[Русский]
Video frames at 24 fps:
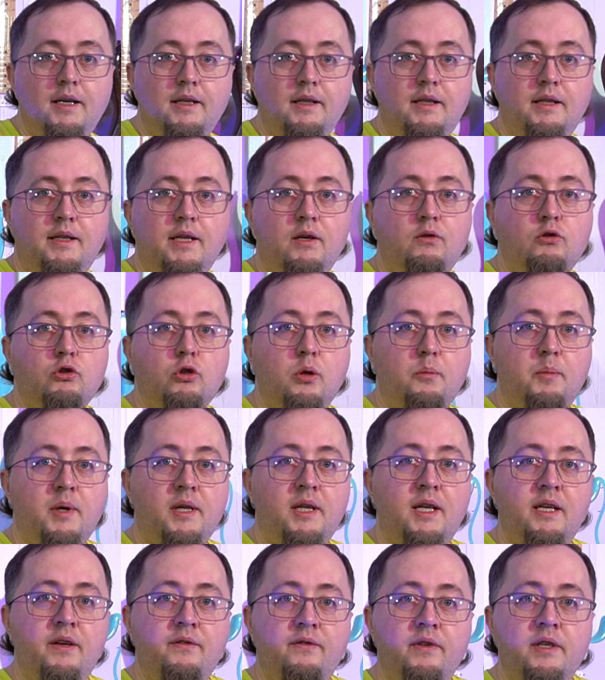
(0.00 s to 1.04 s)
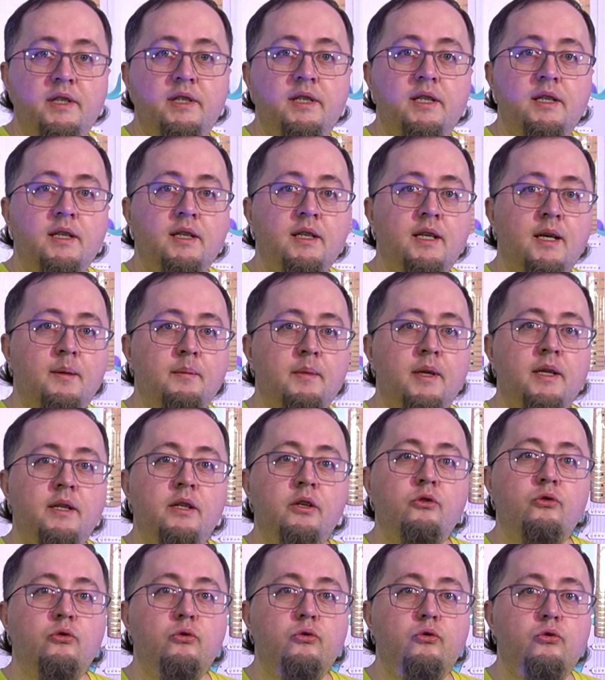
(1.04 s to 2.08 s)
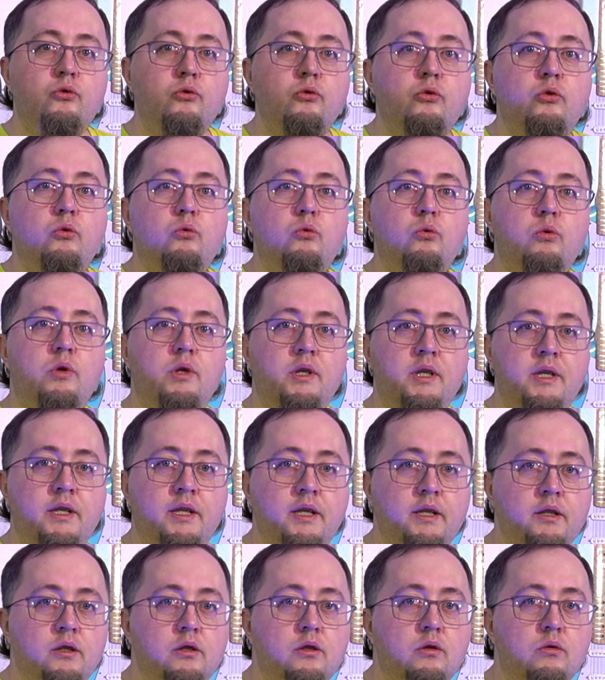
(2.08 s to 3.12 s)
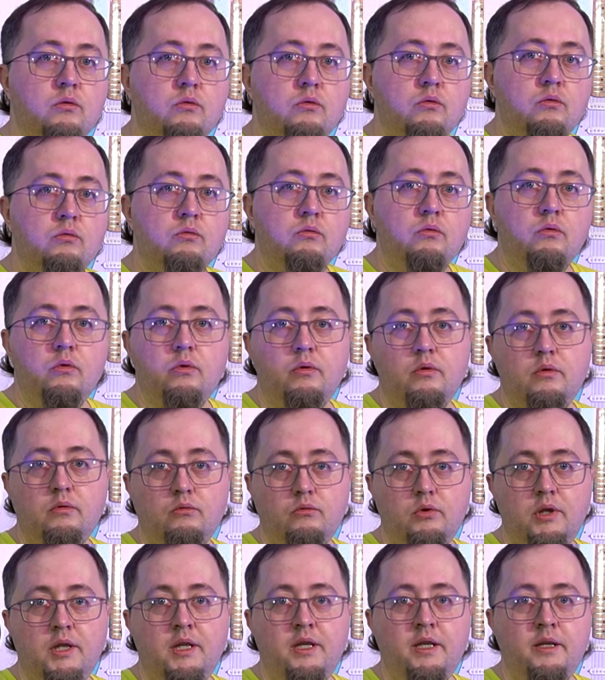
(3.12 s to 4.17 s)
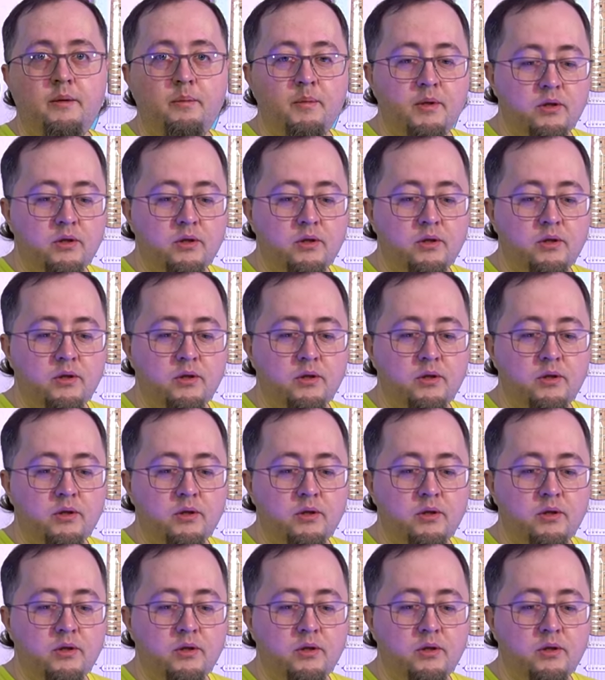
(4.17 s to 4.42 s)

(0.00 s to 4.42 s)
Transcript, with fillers: Для того, чтобы она не высела, нам надо чуть-чуть удлинить струну, удлинить